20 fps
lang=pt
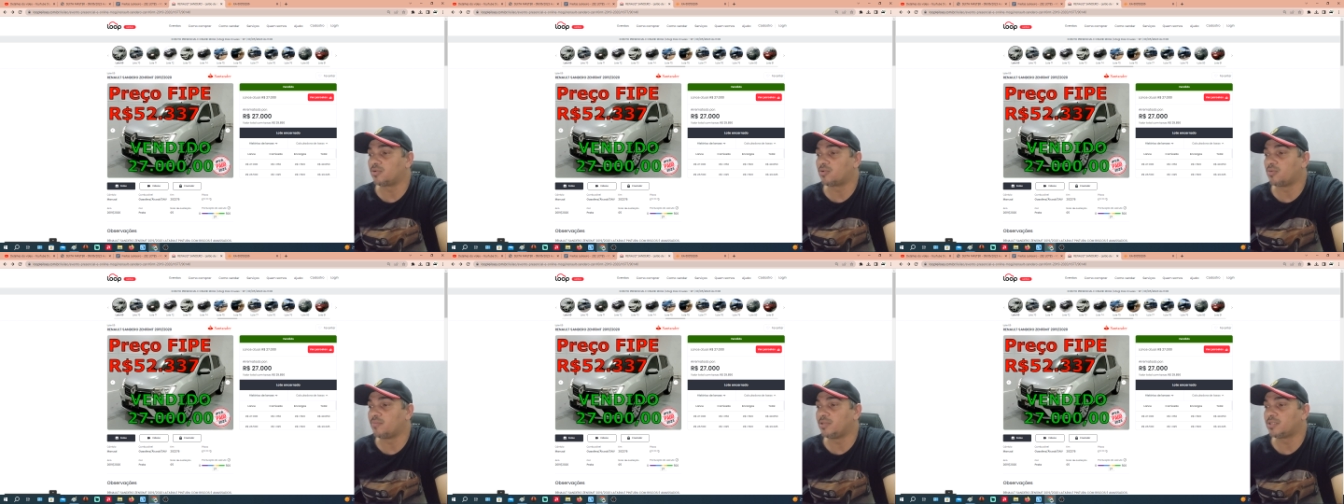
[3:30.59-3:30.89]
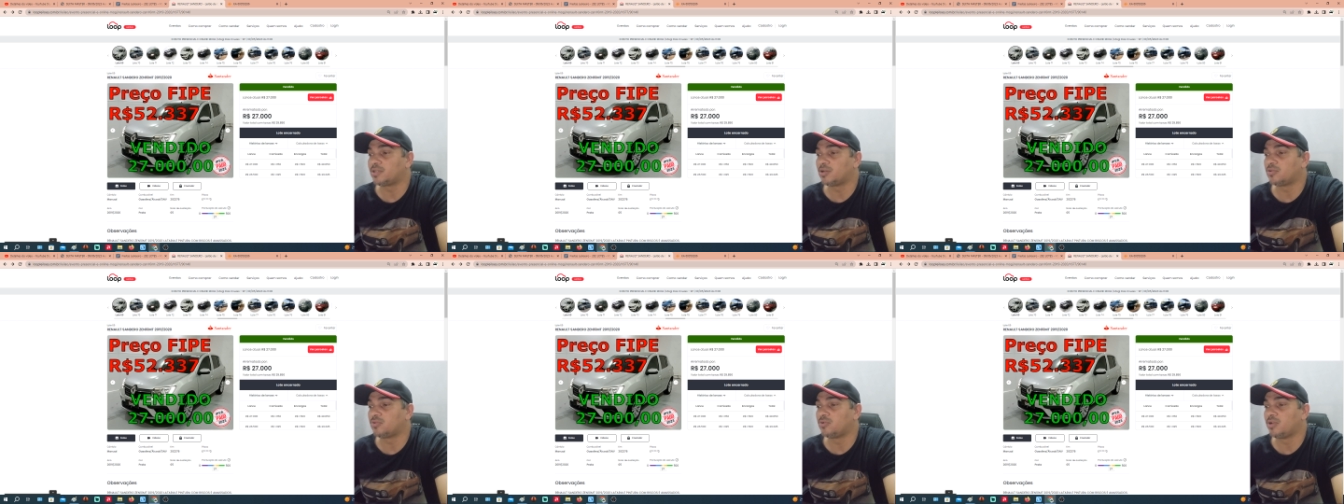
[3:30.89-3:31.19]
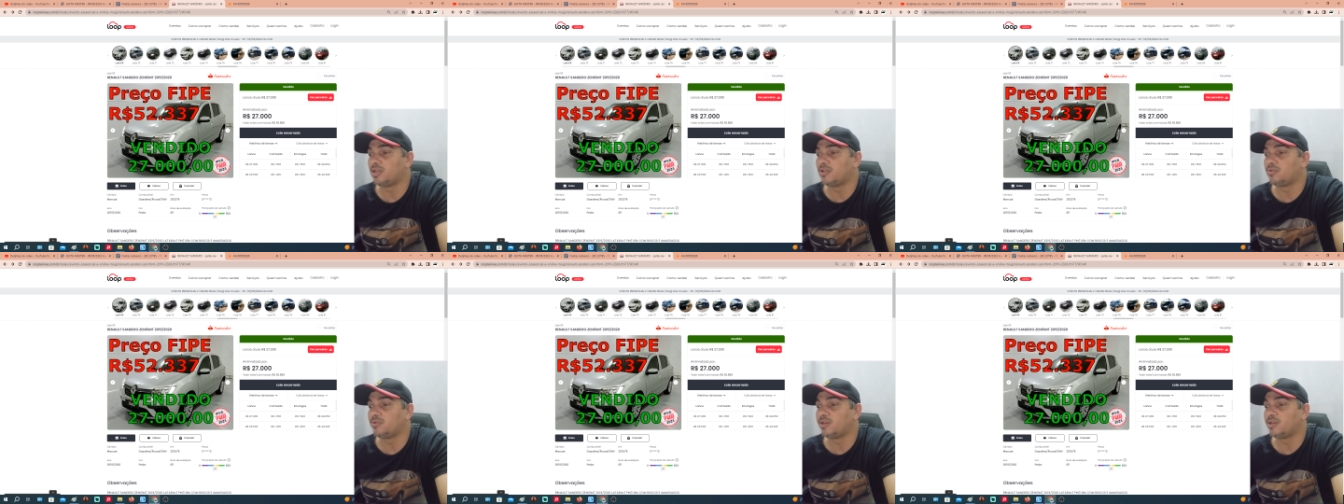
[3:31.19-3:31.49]
Comissão do
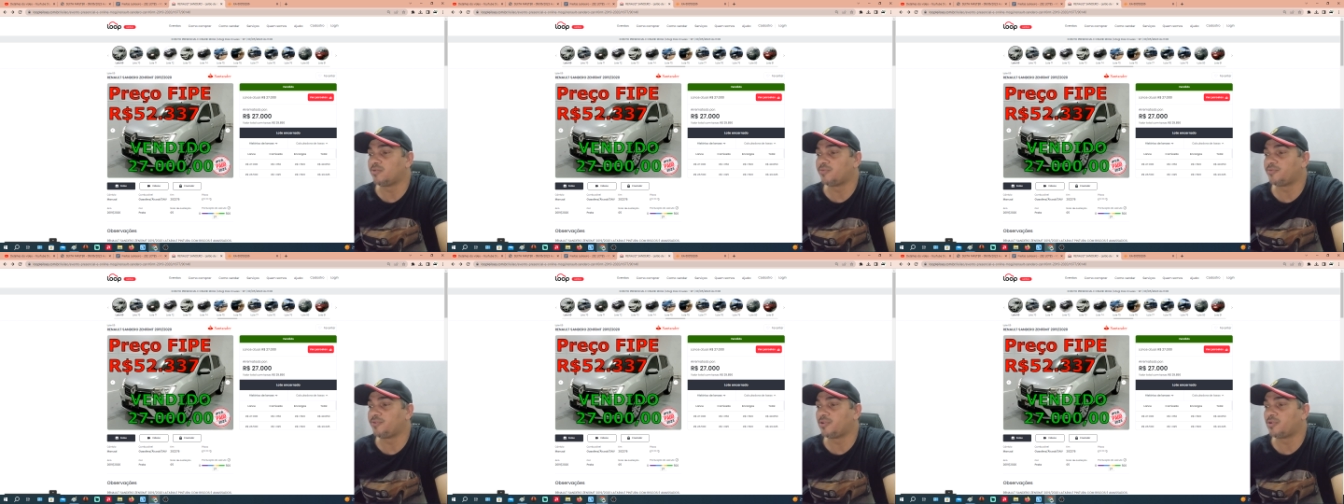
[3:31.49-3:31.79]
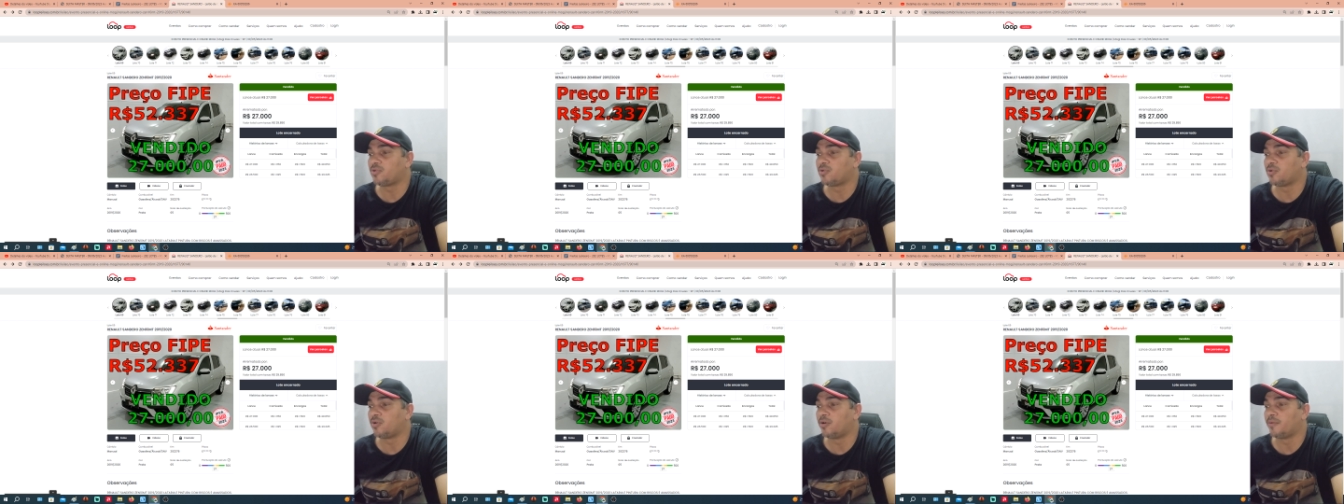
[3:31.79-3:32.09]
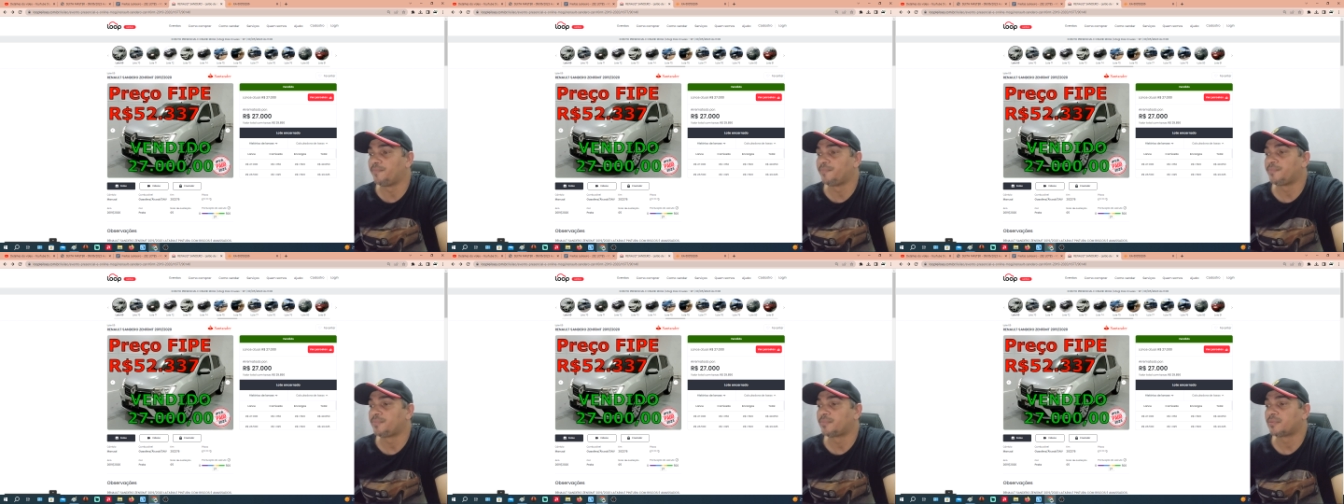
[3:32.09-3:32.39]
leiloeiro ficou
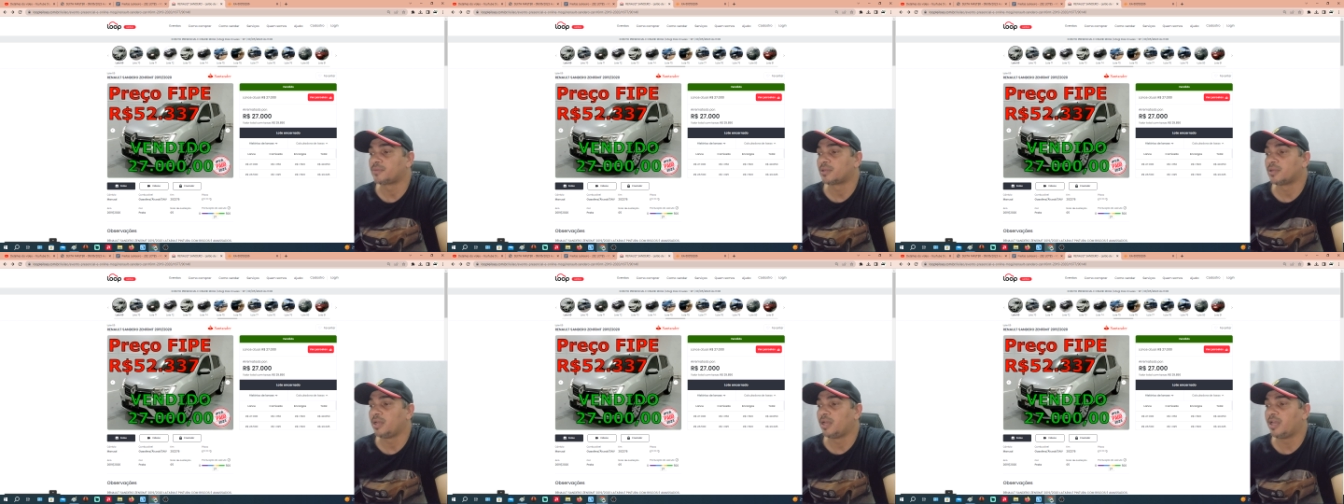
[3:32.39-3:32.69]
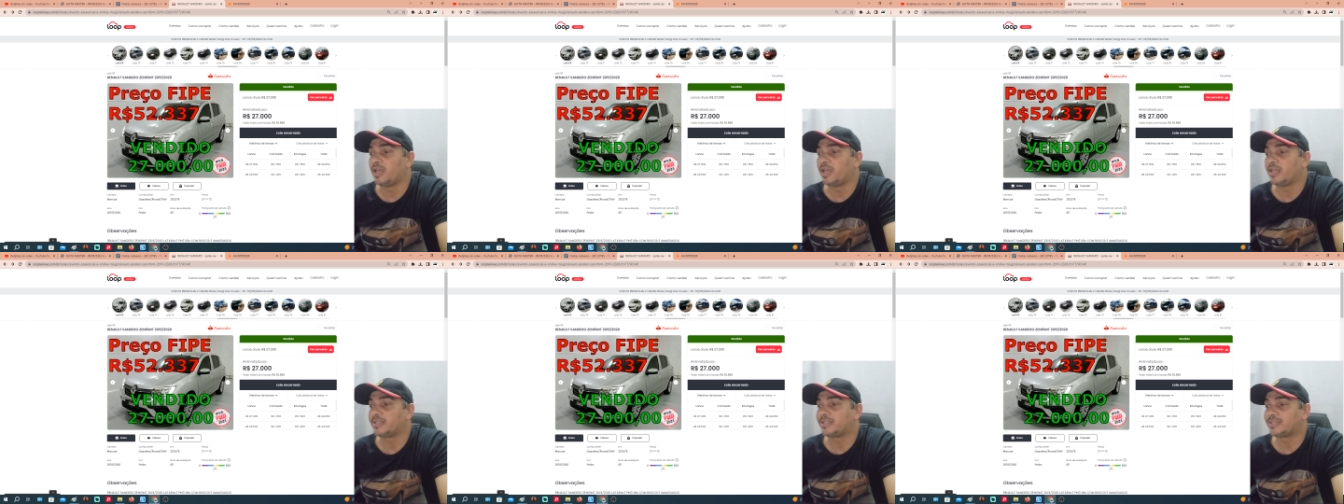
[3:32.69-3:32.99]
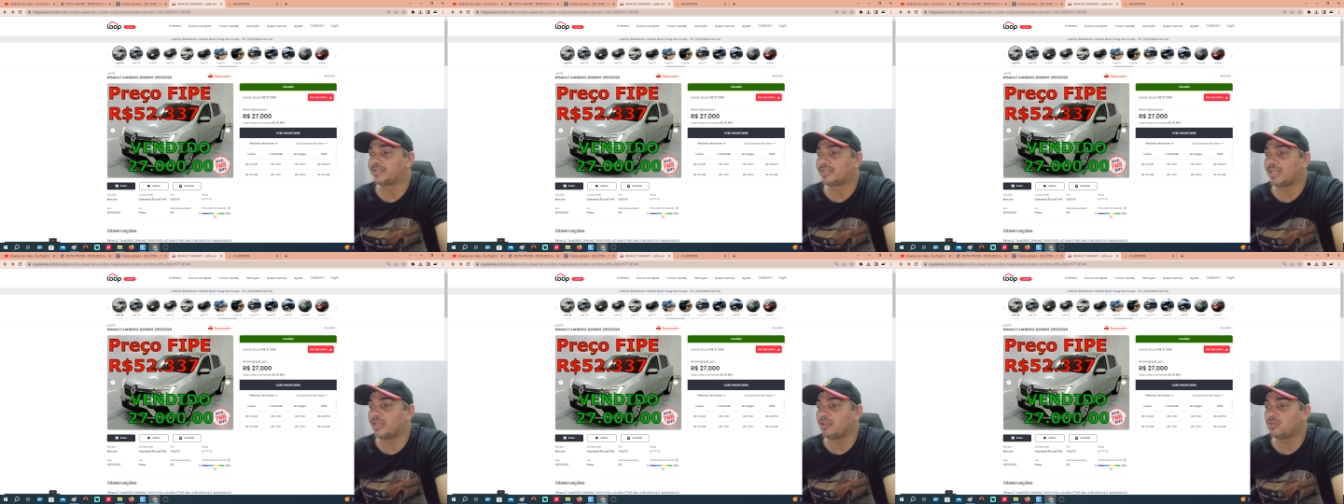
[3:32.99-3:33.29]
é,
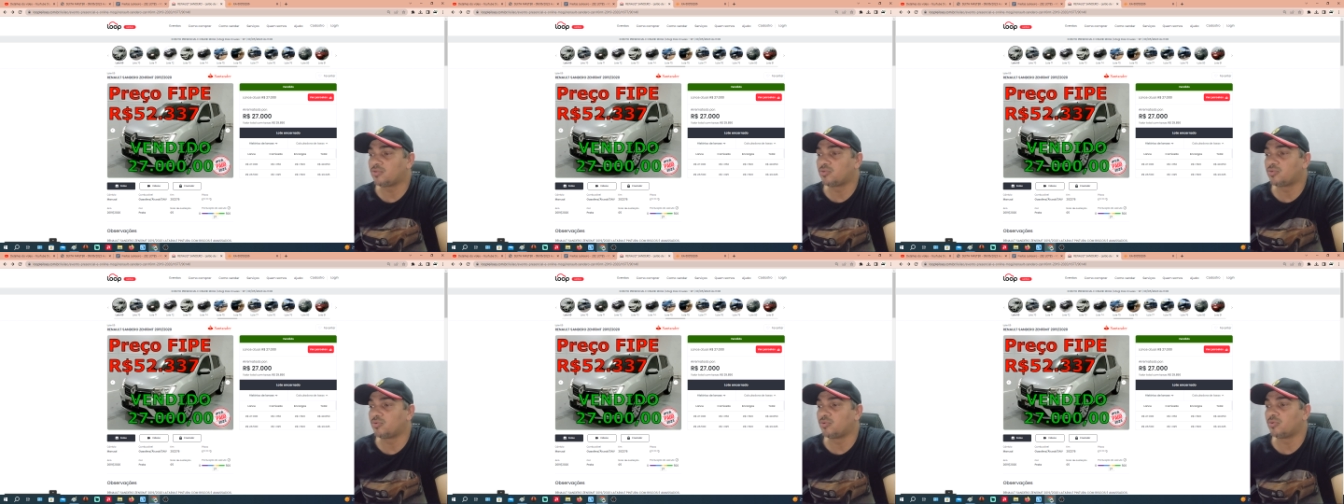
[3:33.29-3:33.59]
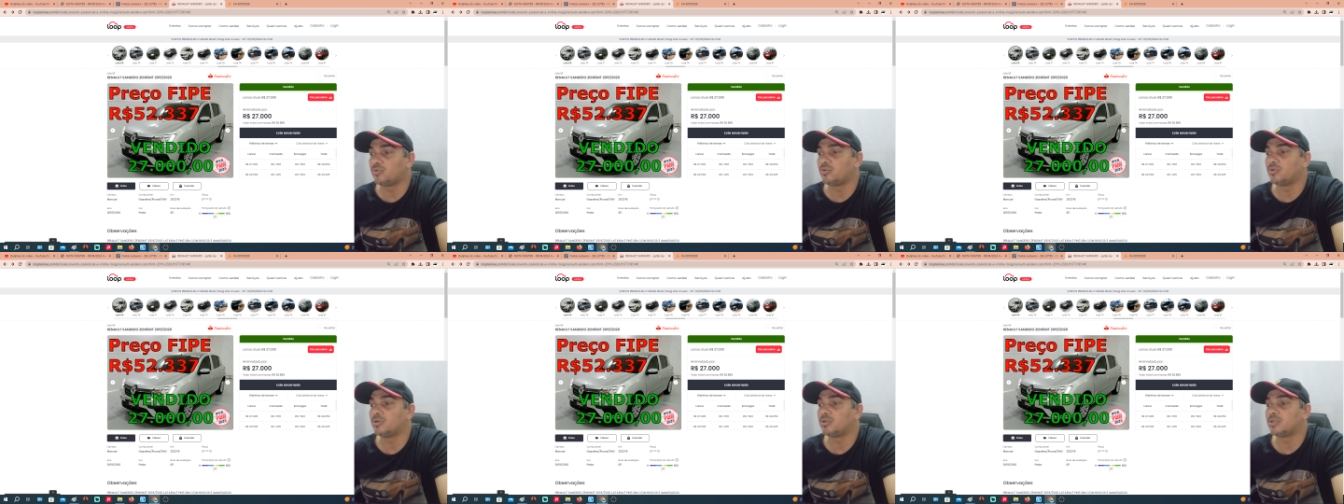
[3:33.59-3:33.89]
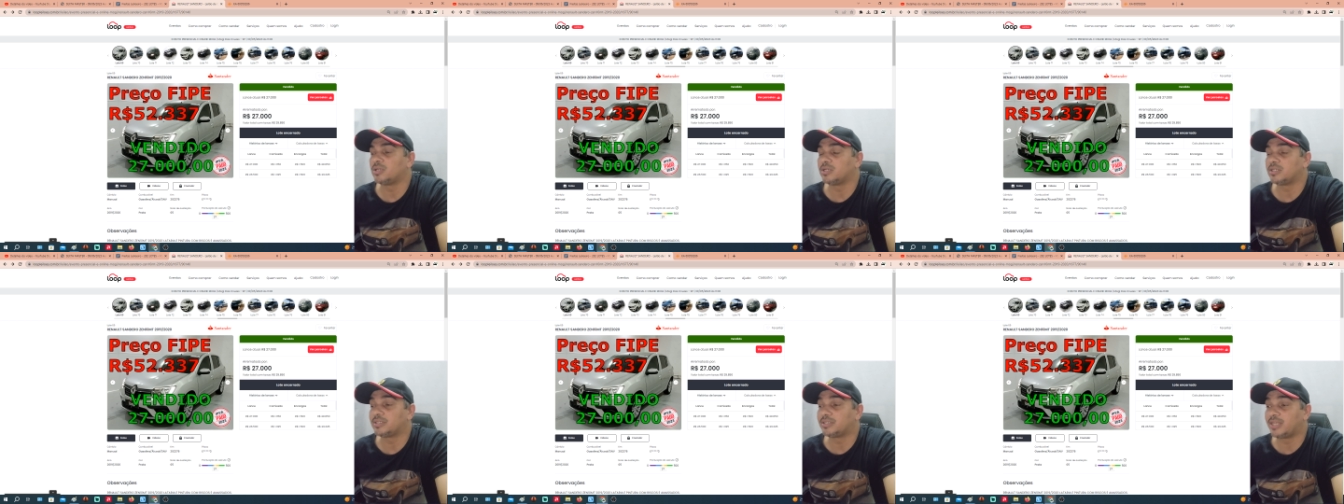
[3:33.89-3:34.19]
cento,
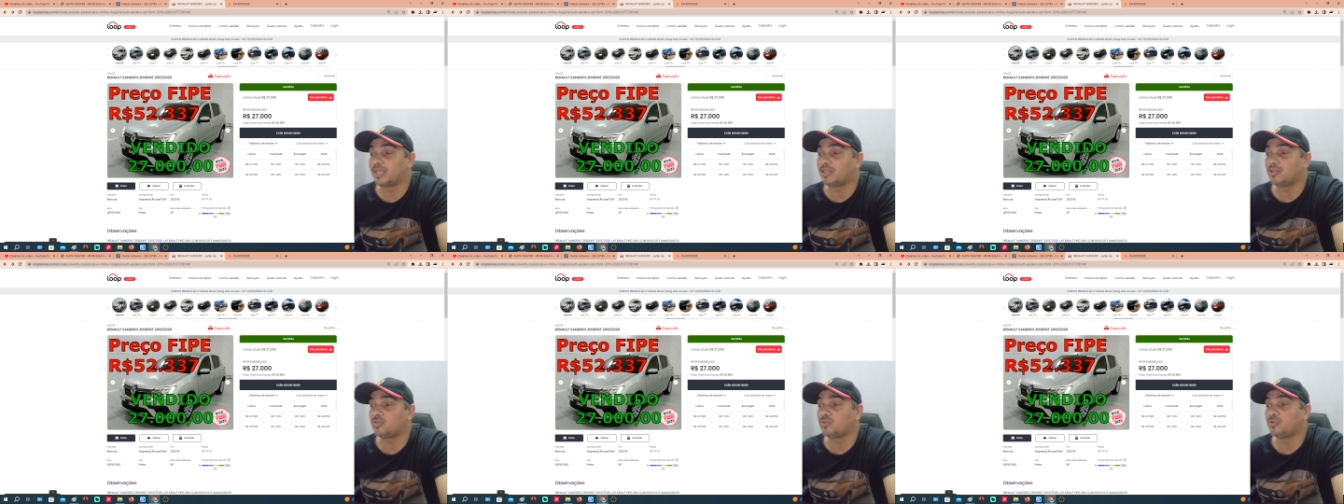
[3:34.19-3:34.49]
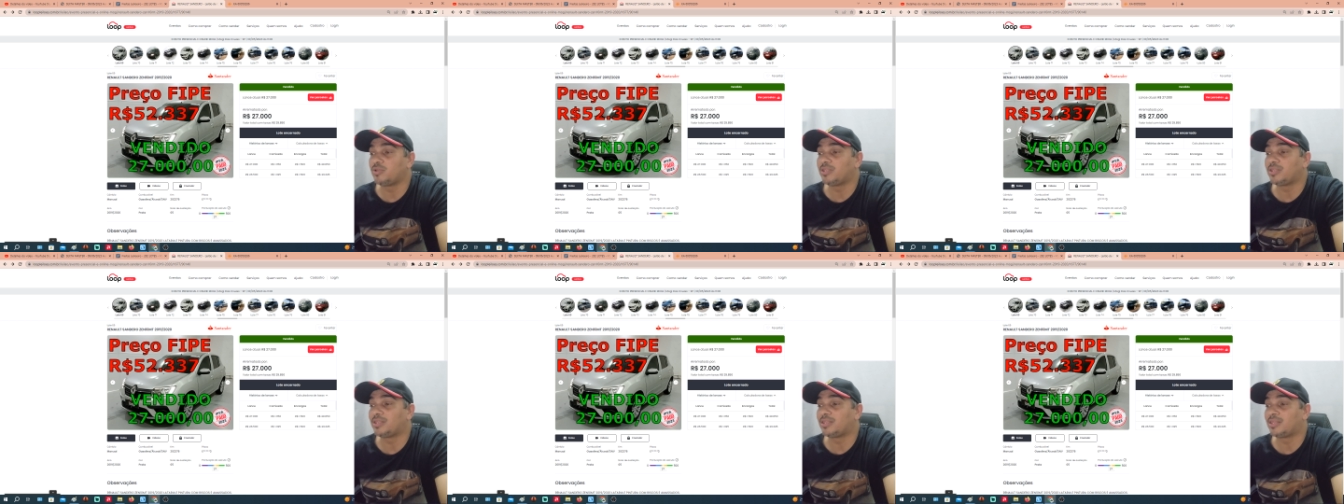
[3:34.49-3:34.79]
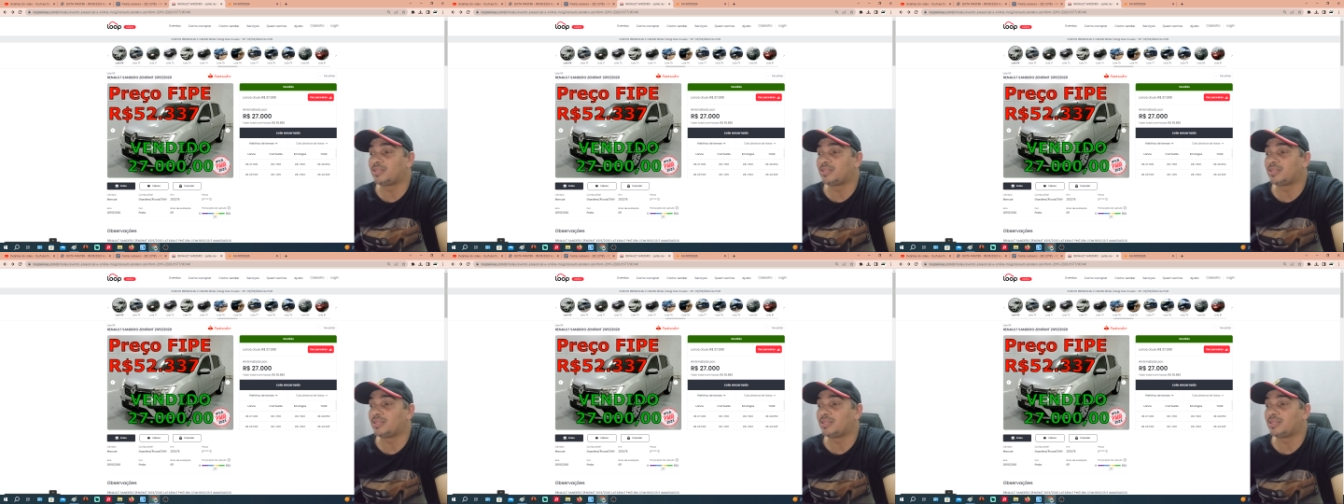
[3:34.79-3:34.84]
130,